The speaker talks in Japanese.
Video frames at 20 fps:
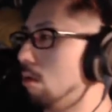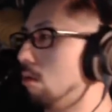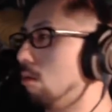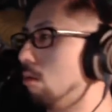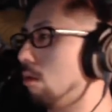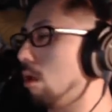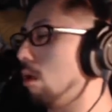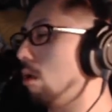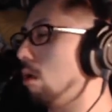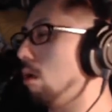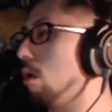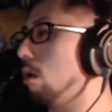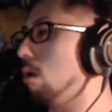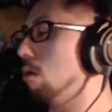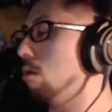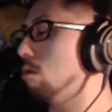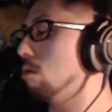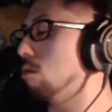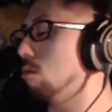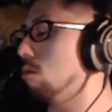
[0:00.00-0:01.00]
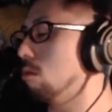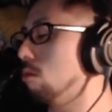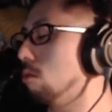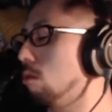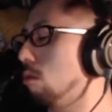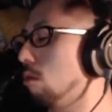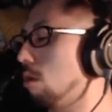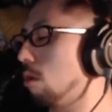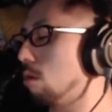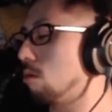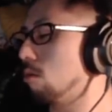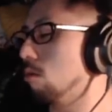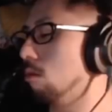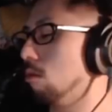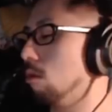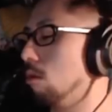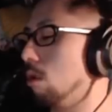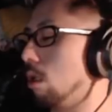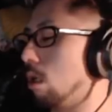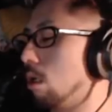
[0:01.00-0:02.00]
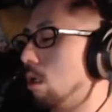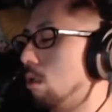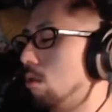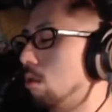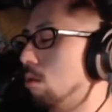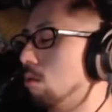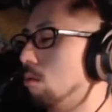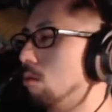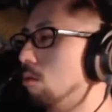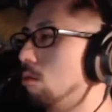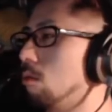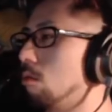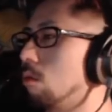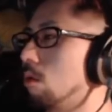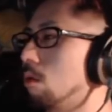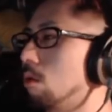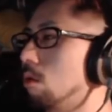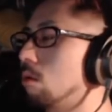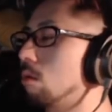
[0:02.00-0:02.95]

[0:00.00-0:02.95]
構なんか、そういうところはすごいなって思うよね。